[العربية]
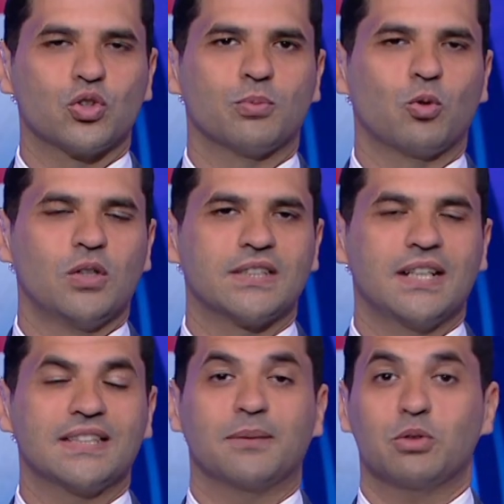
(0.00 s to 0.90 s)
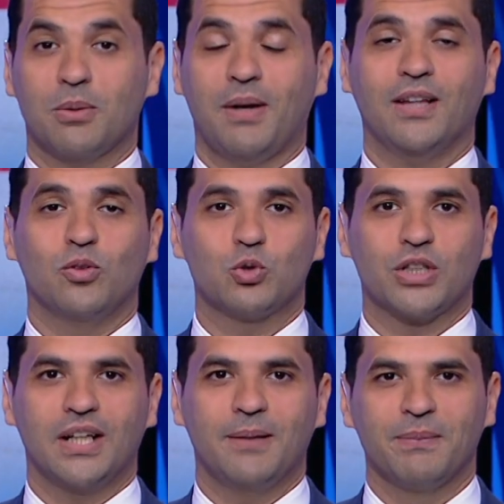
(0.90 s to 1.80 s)
بكل سلاسه مش هيبقى عنده
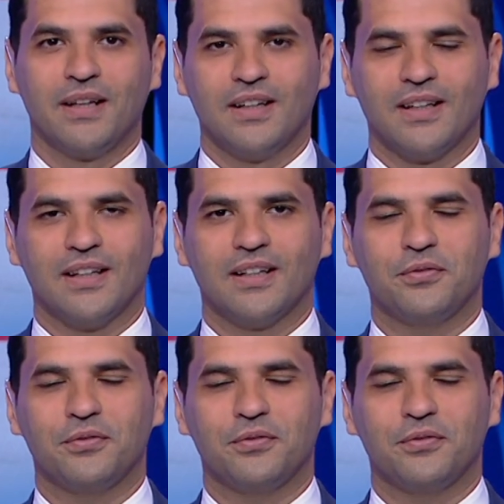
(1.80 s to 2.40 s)
مشكله آه،